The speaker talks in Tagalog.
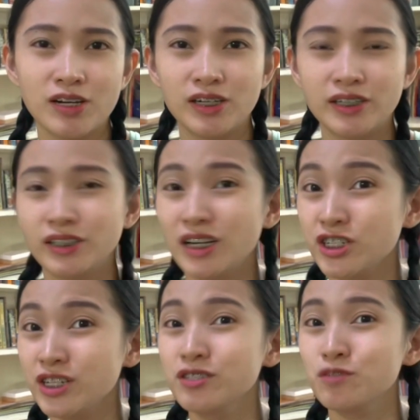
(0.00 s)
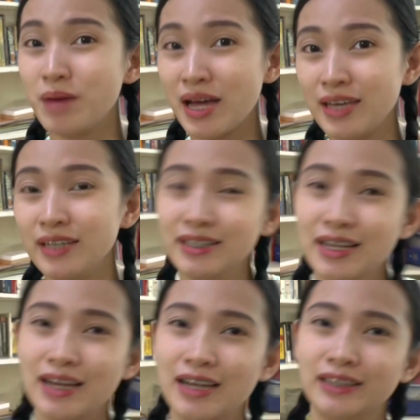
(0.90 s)
Russian spy
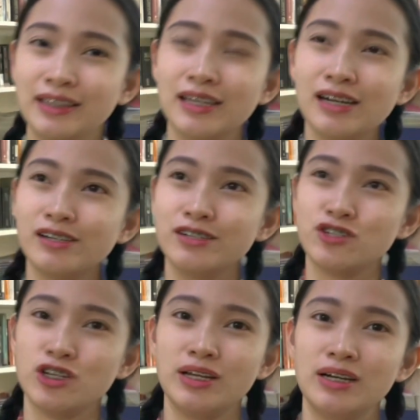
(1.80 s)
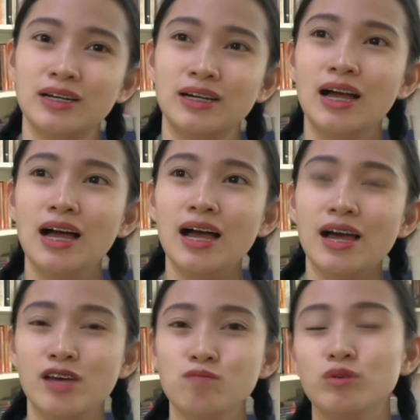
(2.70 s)
na nagkaroon siya ng
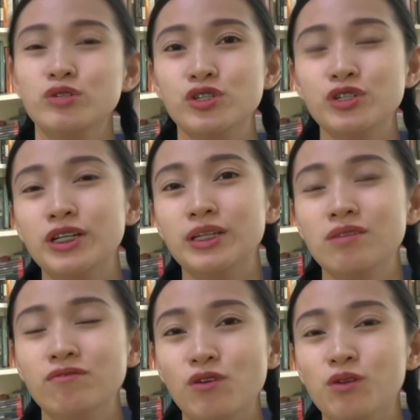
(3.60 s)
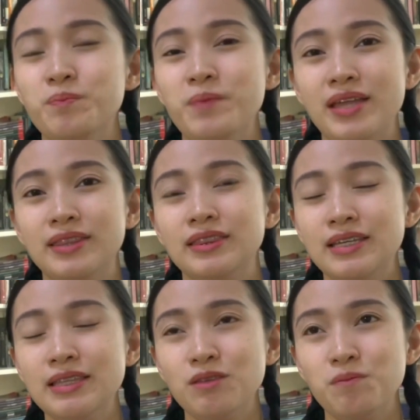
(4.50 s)
emotional involvement,
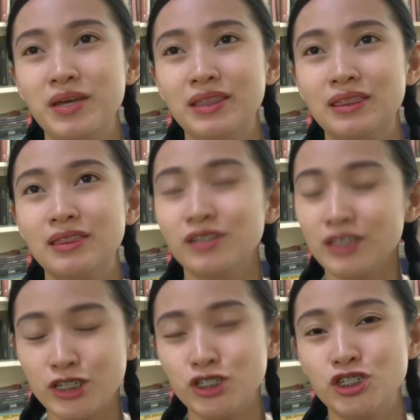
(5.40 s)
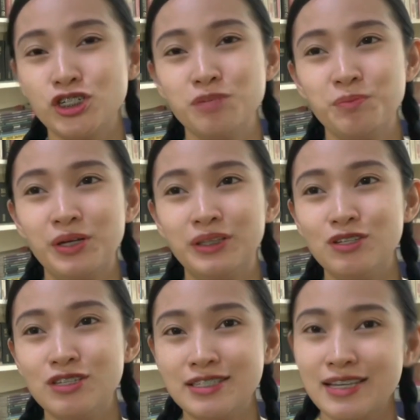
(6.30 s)
intimate relationship
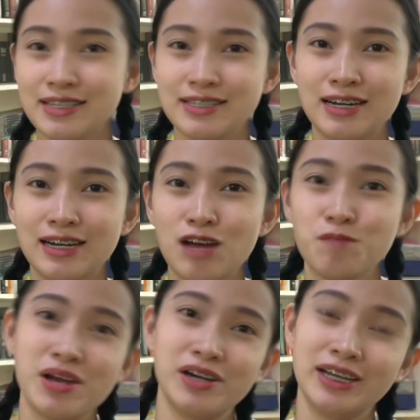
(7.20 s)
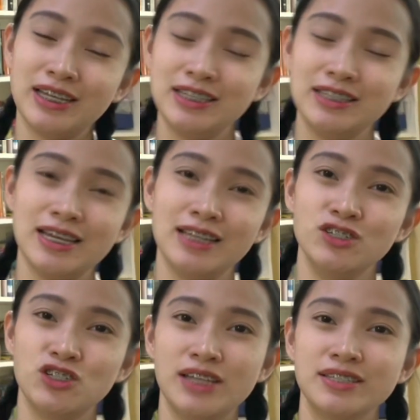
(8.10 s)
dun sa isang American
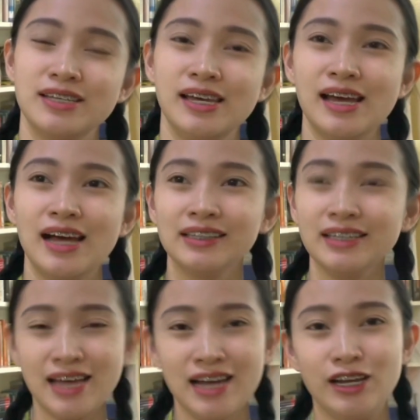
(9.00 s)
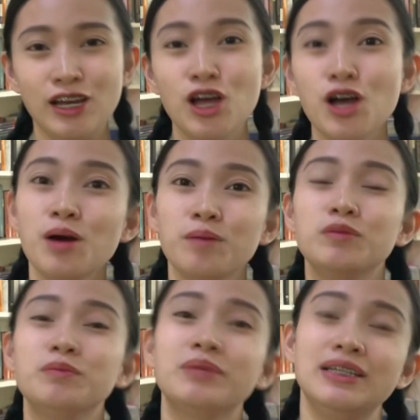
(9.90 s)
intelligence. Kaya ang nangyari,
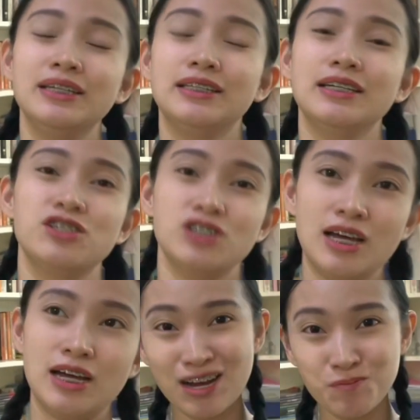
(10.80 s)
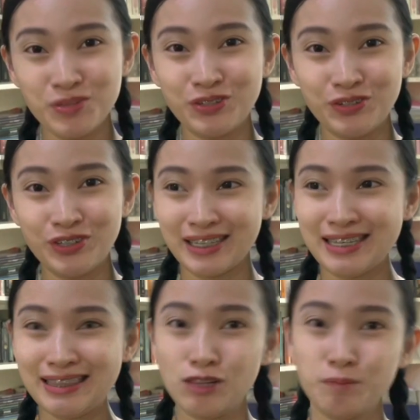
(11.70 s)
bumaliktad siya. Gamit ko ng
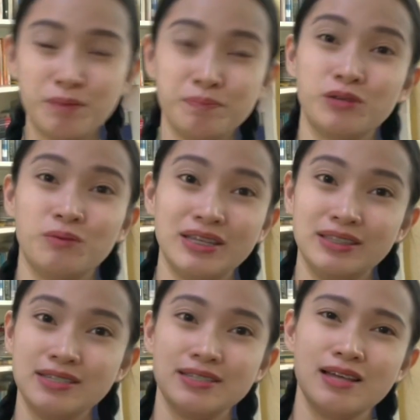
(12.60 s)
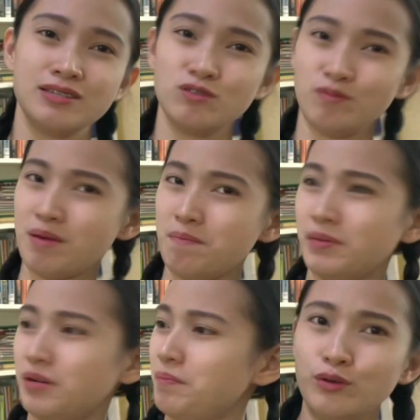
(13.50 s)
Kindle Paperwhite is last
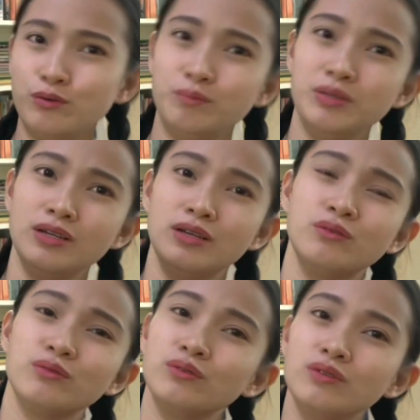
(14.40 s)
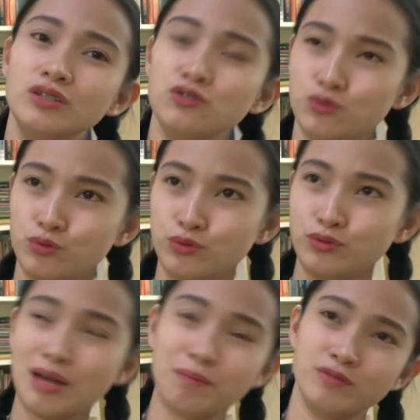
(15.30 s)
November pa. Binili ko to ng June,
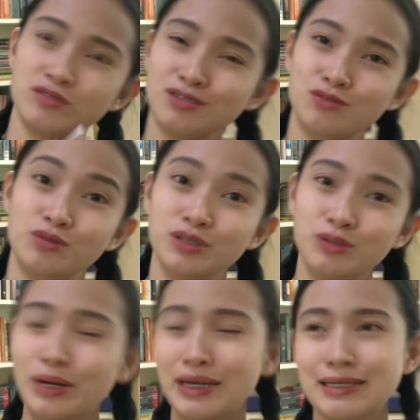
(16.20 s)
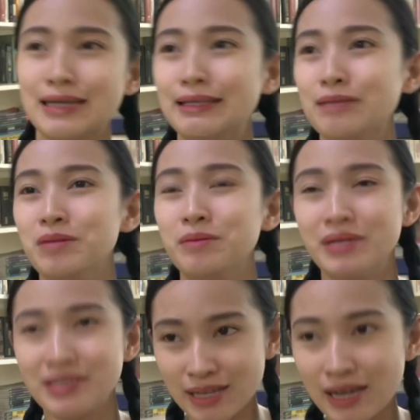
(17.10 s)
tapos sinulit ko, excited
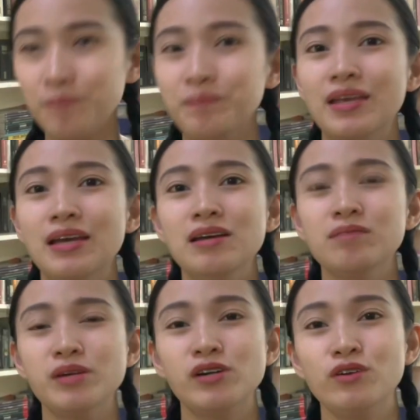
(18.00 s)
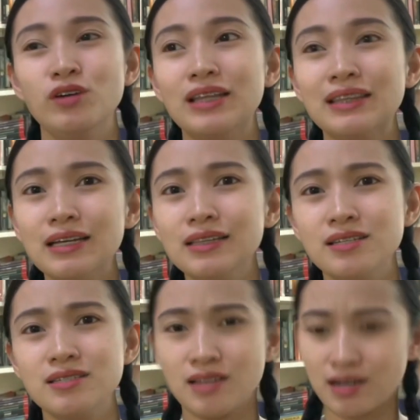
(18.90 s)
magbasa. Pero eh, ang tagal
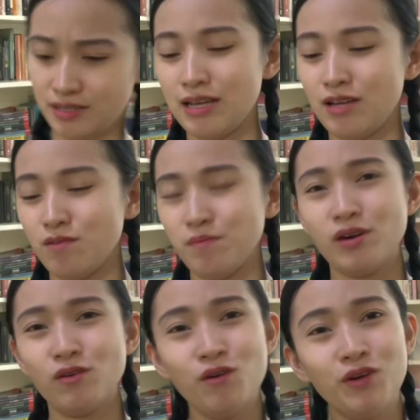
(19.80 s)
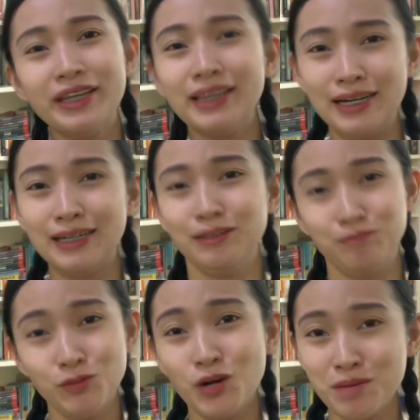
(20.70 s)
na stop. Pero okay lang,
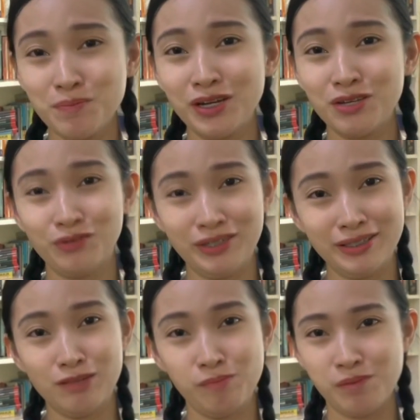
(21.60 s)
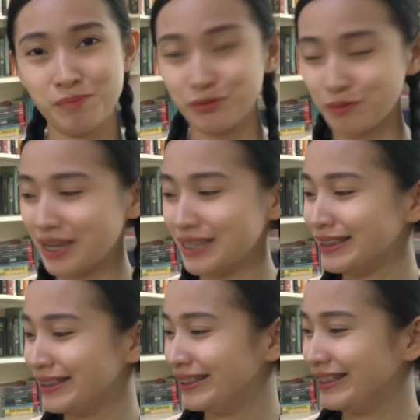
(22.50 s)
buhay pa rin yung Kindle Paperwhite
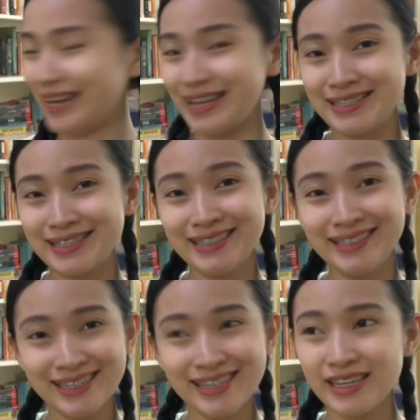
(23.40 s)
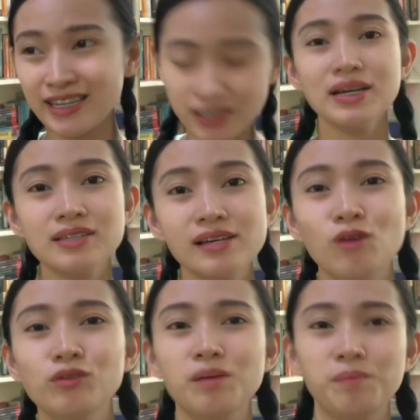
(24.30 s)
and still kicking. Kaya
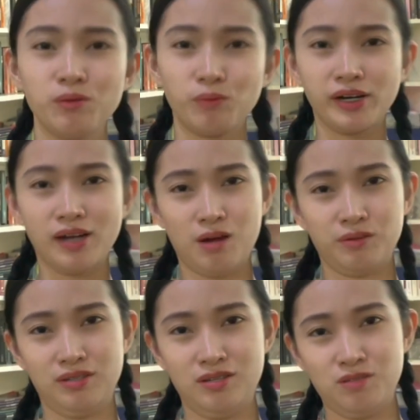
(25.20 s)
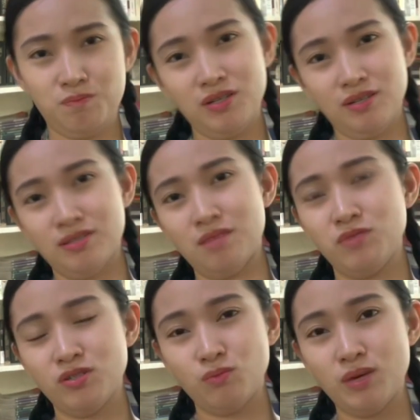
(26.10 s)
ako nakapang-workout is because I'm
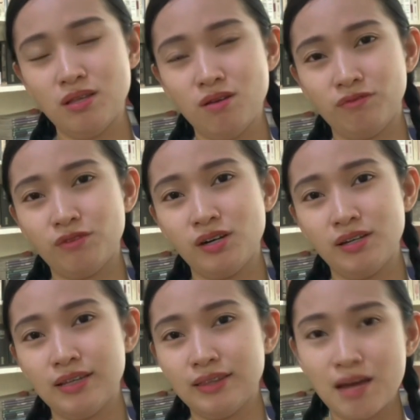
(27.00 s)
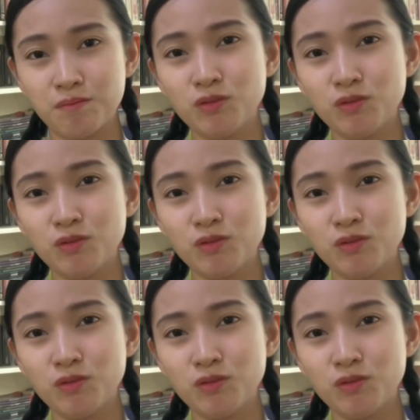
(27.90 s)
just waiting for the time to